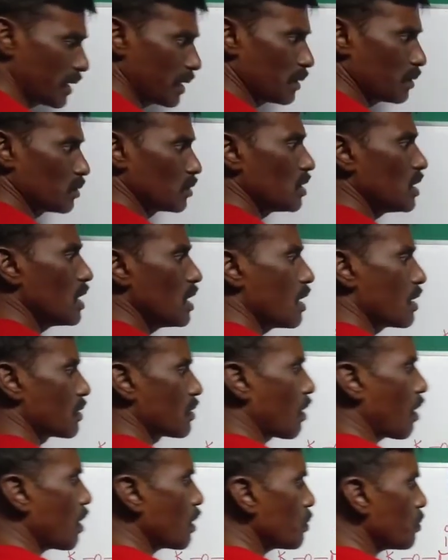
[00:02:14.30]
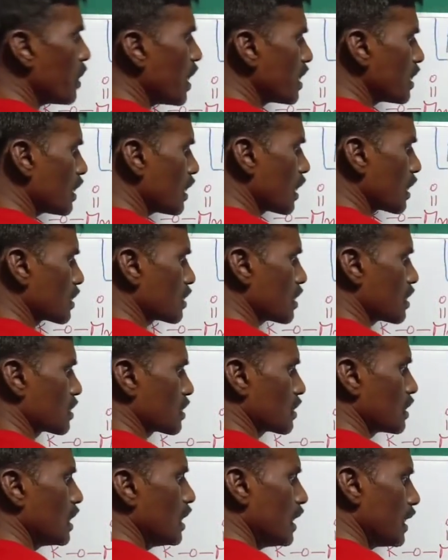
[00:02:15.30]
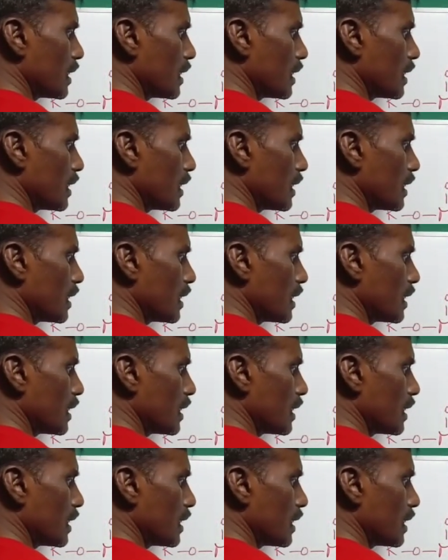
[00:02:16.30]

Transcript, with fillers: ఏడు నాన్ బాండెడ్ ఎలక్ట్రాన్స్